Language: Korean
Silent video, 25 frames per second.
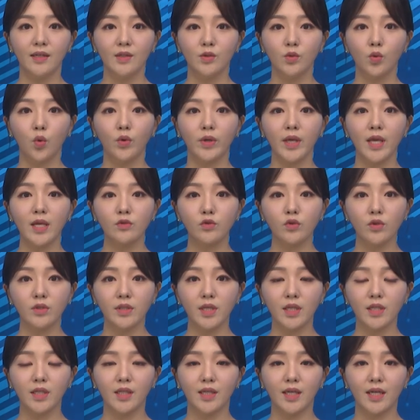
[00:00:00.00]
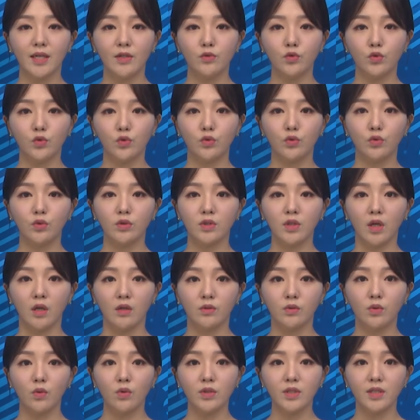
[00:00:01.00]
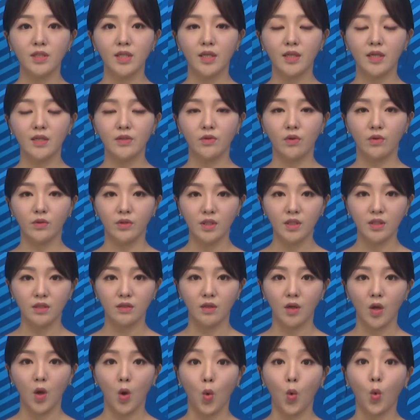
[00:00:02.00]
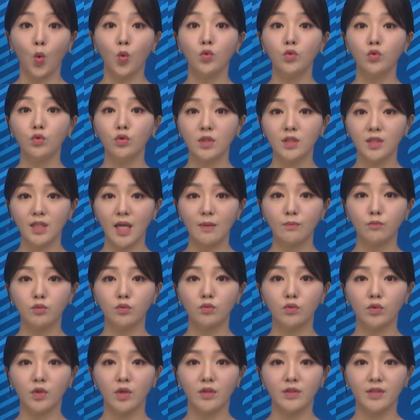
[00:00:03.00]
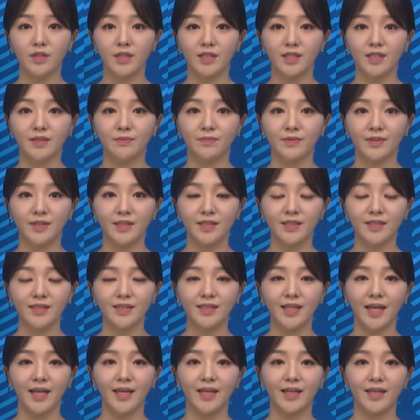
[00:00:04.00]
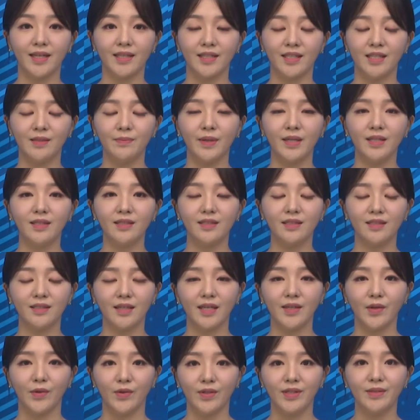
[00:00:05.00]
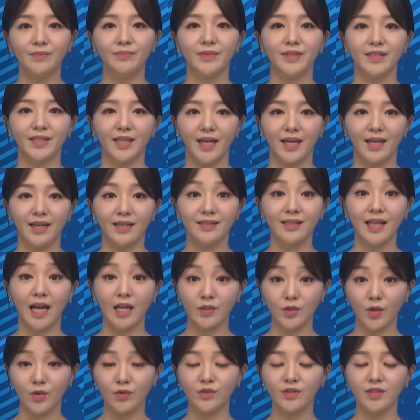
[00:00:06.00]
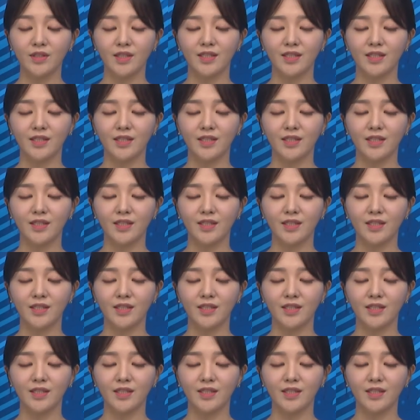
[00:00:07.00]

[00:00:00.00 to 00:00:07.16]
동행축제 기간 중 전통시장에서는 온누리 상품권 지급 등 다양한 이벤트가 열립니다. 나정훈